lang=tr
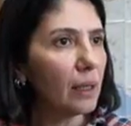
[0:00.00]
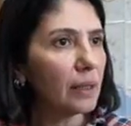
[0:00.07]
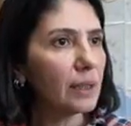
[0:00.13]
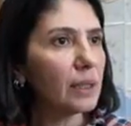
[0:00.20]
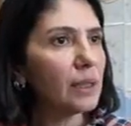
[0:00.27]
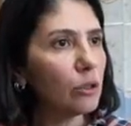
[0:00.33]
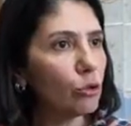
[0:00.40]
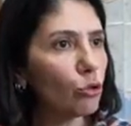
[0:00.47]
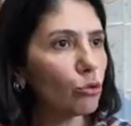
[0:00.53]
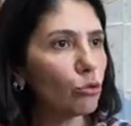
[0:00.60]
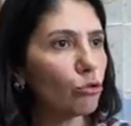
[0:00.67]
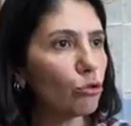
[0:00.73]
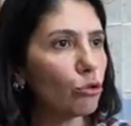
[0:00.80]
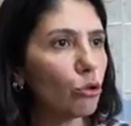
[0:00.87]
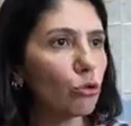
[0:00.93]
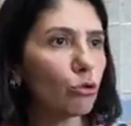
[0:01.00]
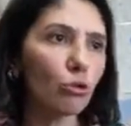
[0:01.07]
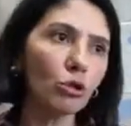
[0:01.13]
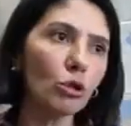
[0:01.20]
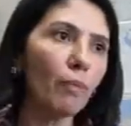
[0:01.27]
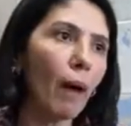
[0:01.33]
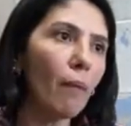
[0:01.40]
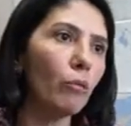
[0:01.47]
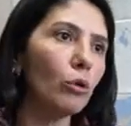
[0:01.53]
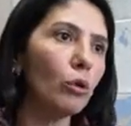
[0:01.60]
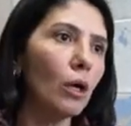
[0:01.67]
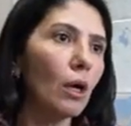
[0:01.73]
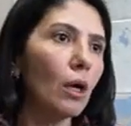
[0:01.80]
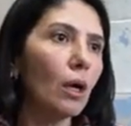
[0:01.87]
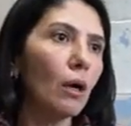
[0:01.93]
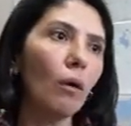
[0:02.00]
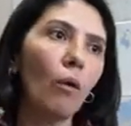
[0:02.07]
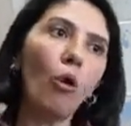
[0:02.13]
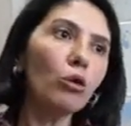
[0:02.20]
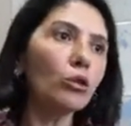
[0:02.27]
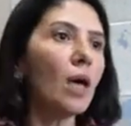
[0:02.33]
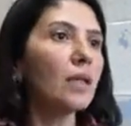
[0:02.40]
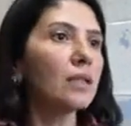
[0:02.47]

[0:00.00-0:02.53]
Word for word: Siz gidiyorsunuz diyorsunuz ki ben bunu orta